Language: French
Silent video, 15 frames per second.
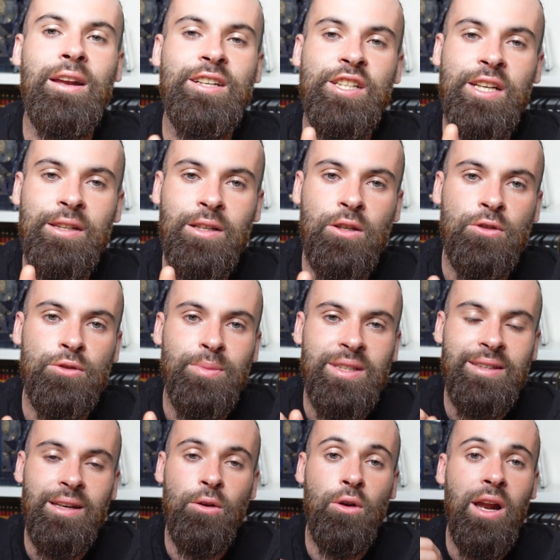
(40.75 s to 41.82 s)
chaîne quand je
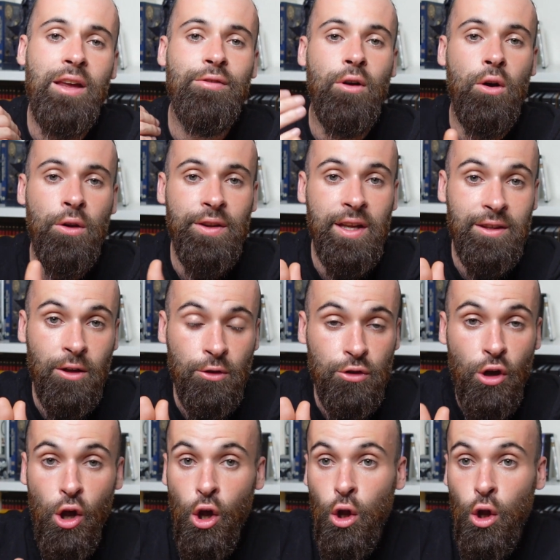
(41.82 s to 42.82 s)
mettrai le live en attente.